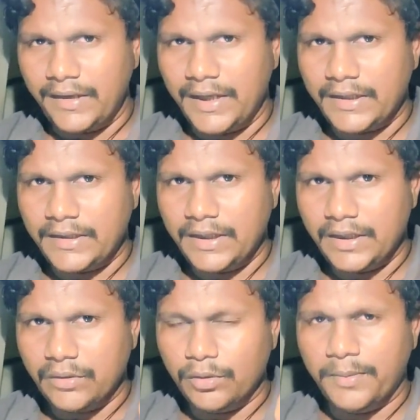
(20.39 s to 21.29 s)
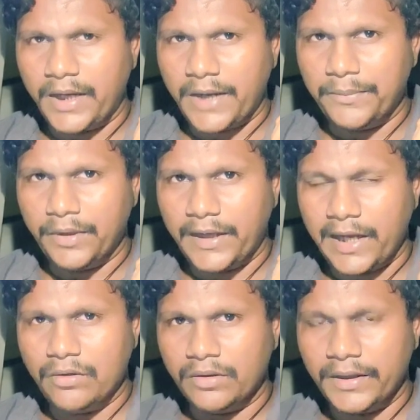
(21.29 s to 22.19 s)
వెళ్ళేసి ఊబర్ యాప్
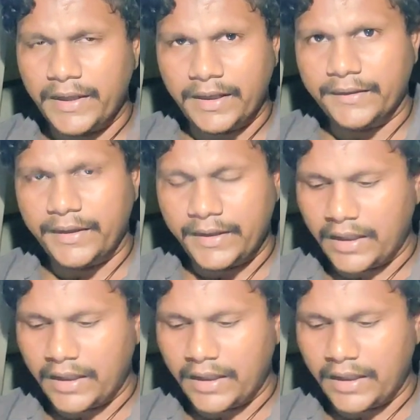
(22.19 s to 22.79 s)
ఎలా ఉంటుంది ఇంకా